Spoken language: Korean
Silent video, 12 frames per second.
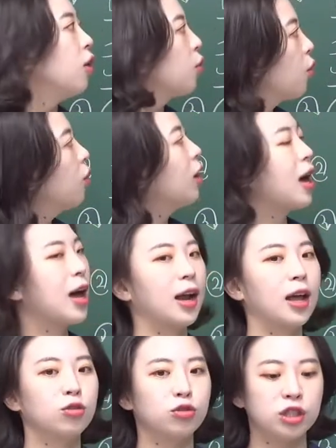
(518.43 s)
꼭
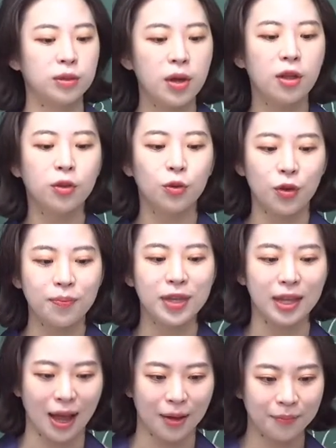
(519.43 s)
알아두시면
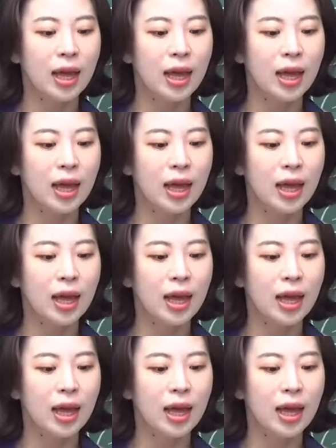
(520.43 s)
됩니다.